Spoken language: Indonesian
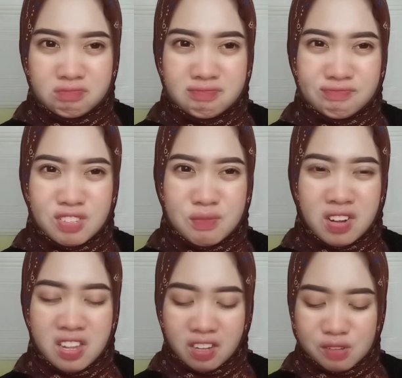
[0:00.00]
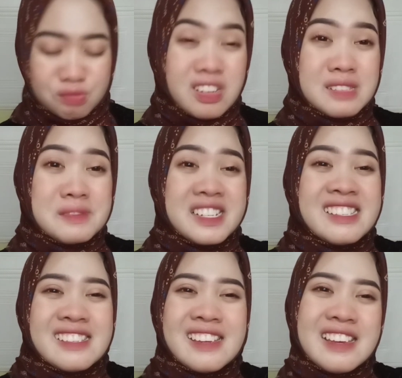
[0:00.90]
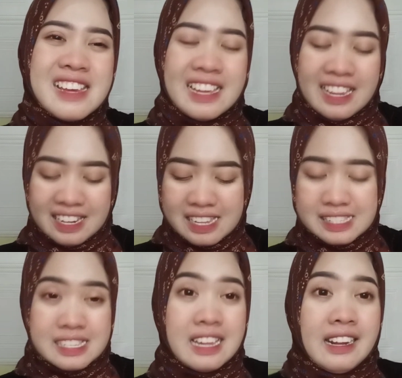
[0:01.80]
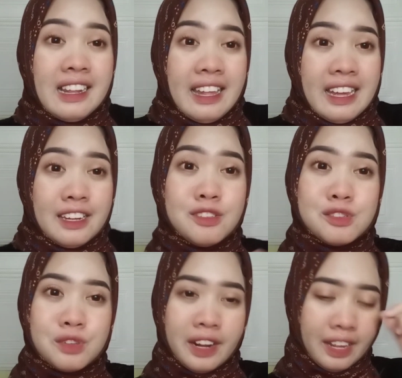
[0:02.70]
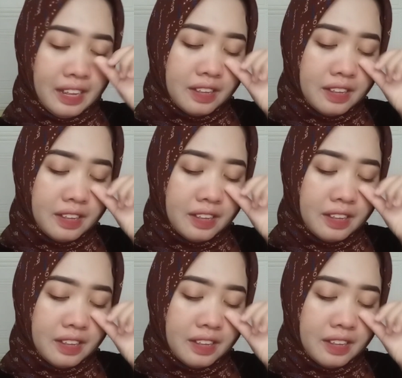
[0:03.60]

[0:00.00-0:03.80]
gimana ya nggak suka sebenarnya ini real ya ini jujur ya